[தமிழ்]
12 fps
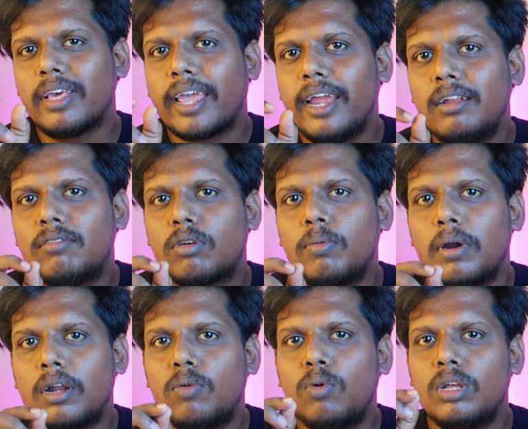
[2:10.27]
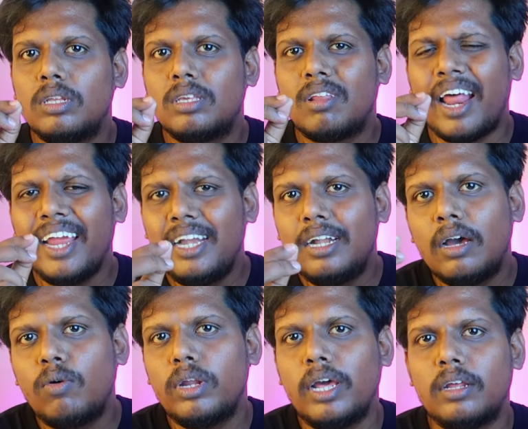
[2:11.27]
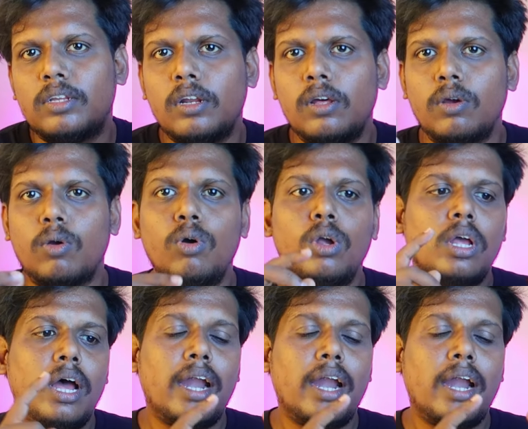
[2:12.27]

செகண்ட்ஸ்க்கு மட்டும் ஒரு ஸ்லைட்டாக ஒரு இறைச்சல் இருக்கும்